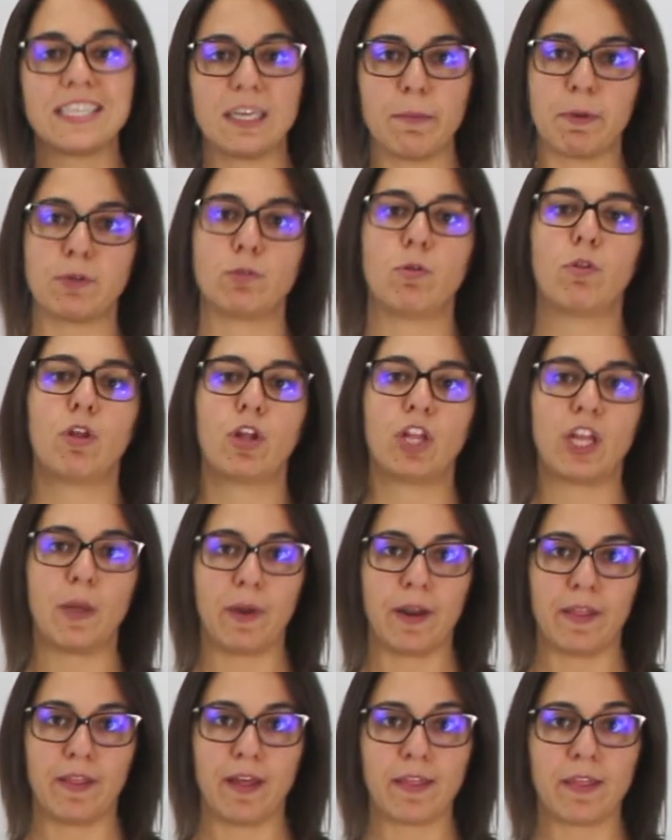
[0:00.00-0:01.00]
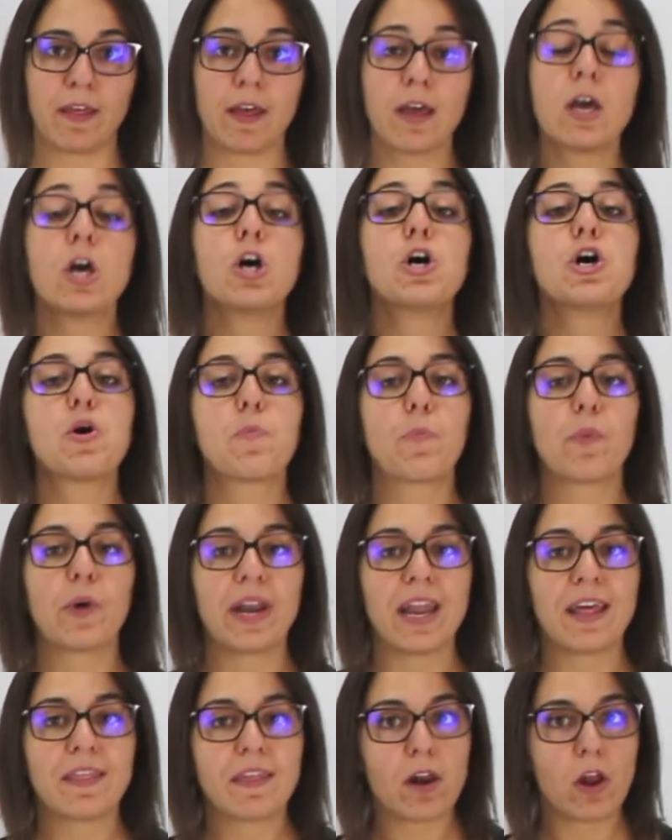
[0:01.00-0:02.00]
sin presunción de verdad.
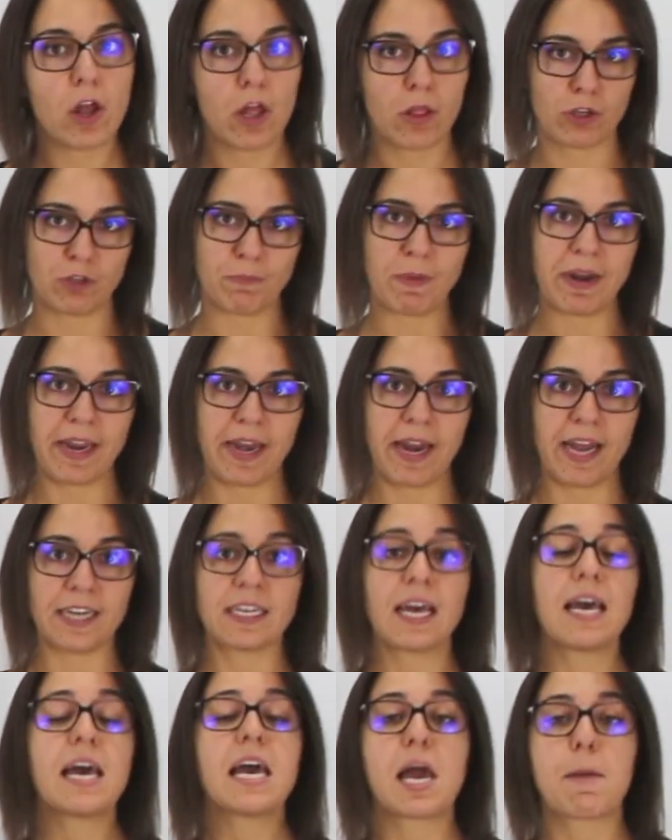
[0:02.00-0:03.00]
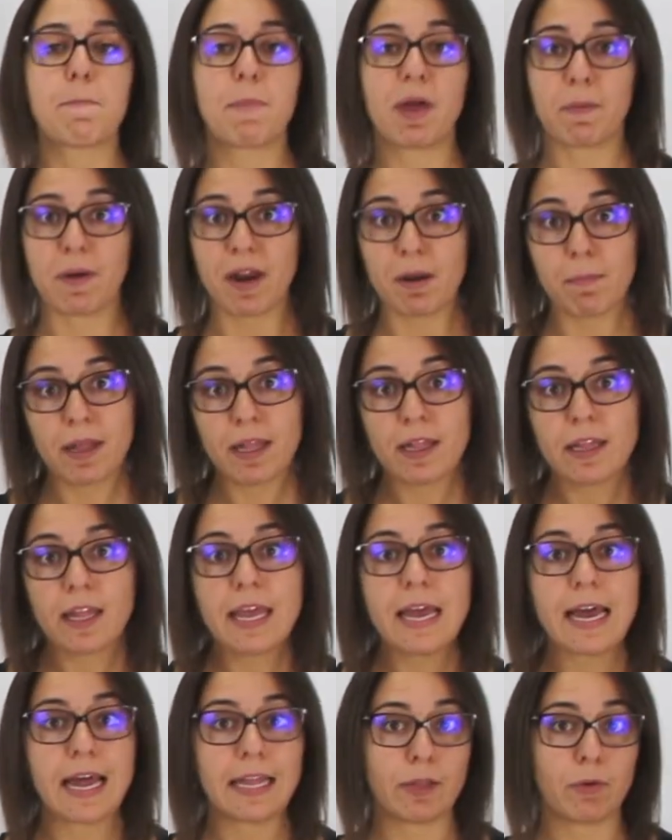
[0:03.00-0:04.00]
Pueden hacerlo de dos maneras,
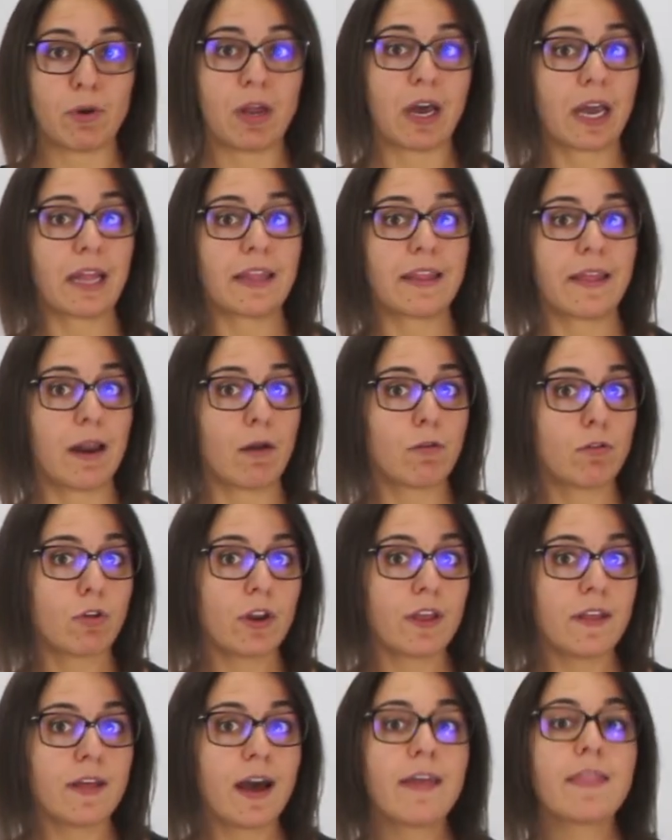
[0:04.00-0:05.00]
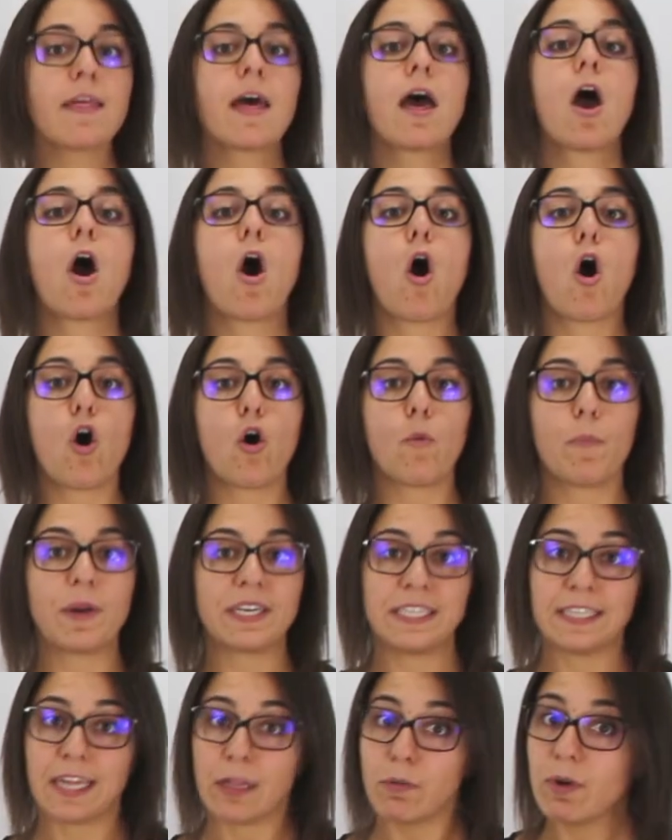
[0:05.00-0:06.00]
verbalmente ante un agente de la autoridad o
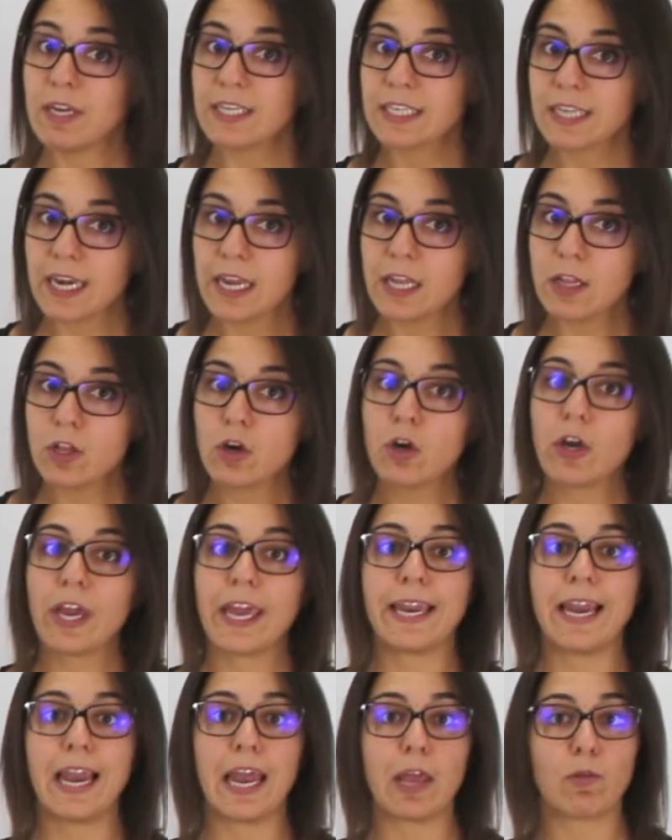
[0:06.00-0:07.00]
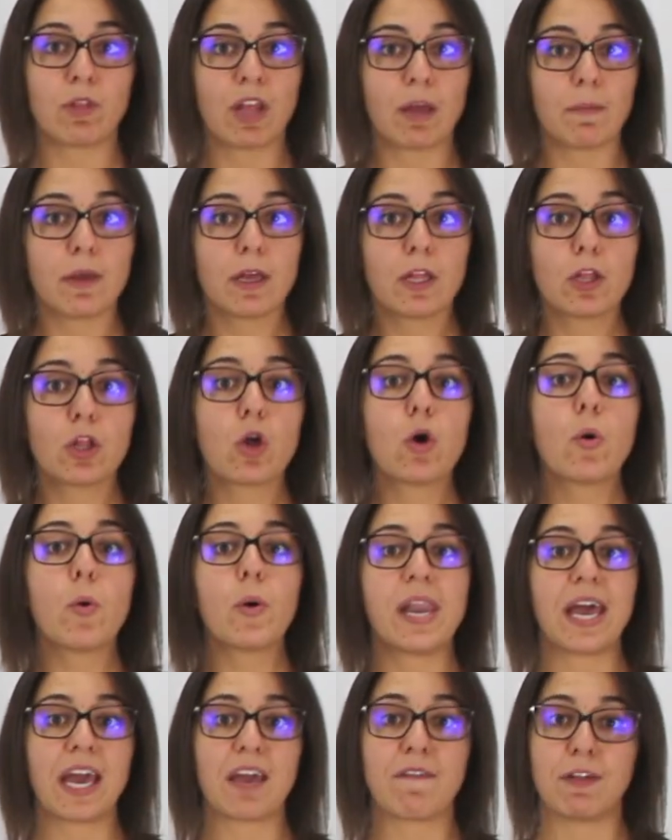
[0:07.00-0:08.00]
presentando un escrito en el ayuntamiento o
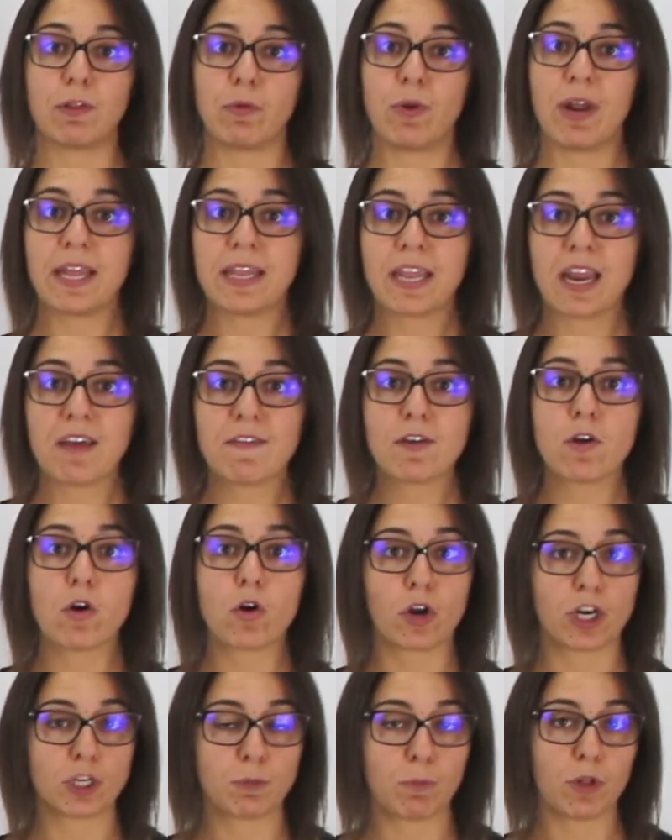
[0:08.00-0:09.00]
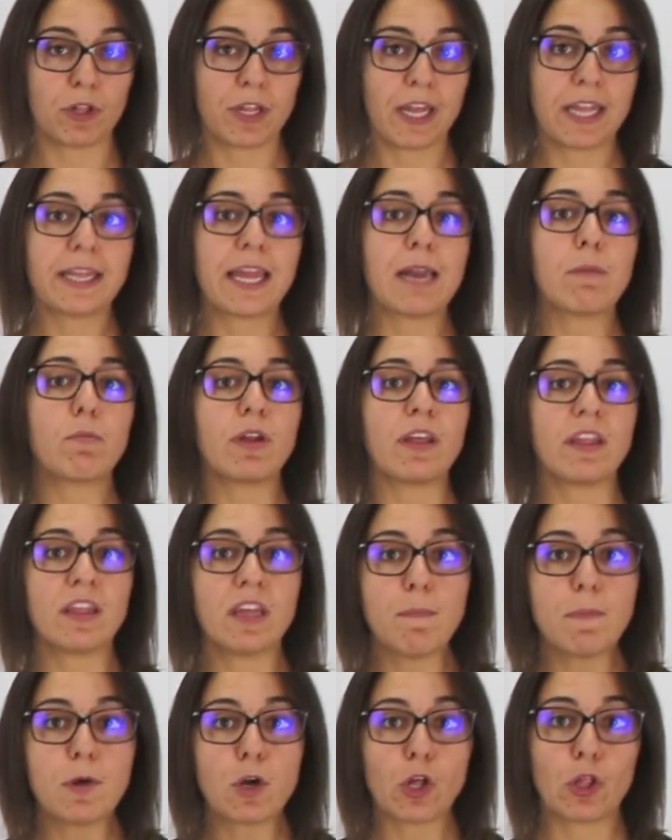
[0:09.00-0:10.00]
en la jefatura de tráfico correspondiente al
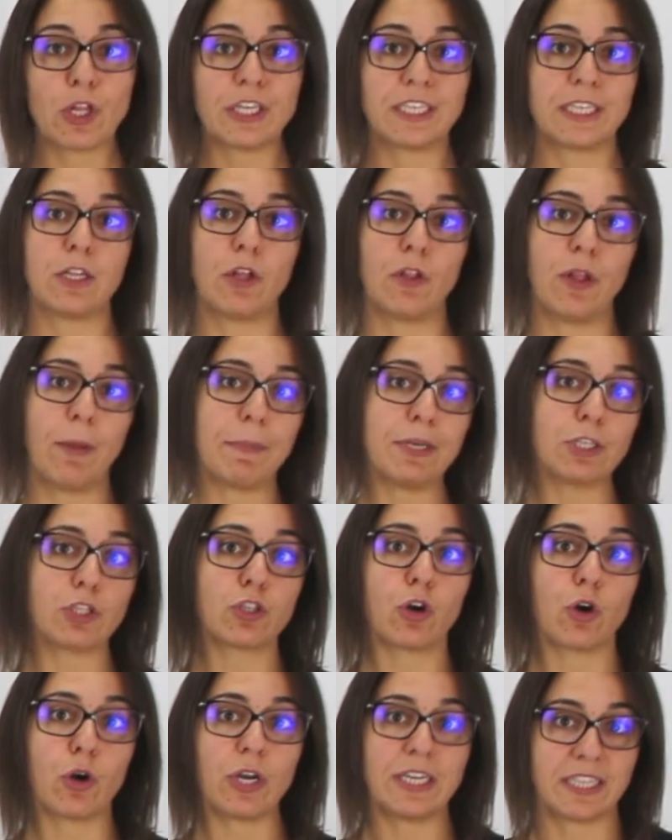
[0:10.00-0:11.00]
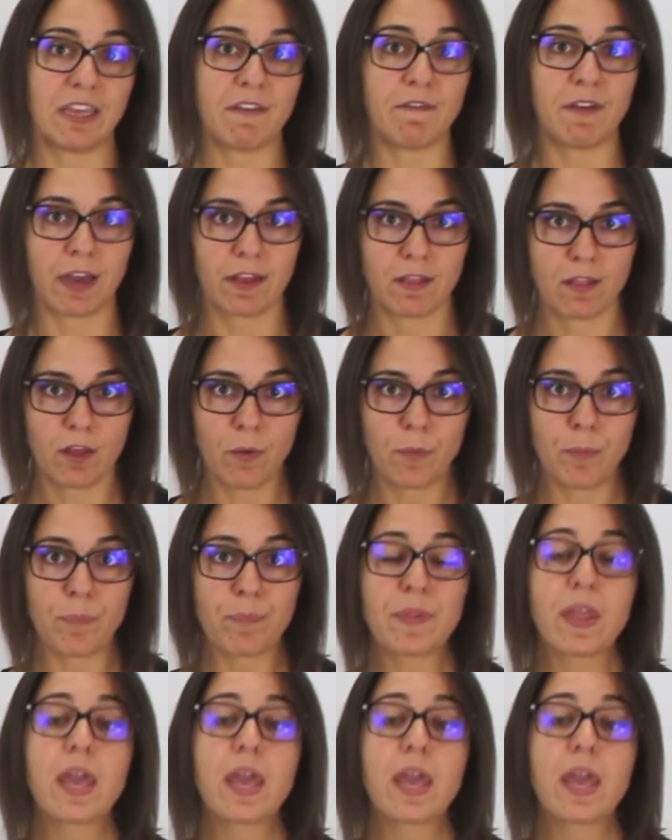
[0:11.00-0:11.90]
municipio donde, han visto esta infracción.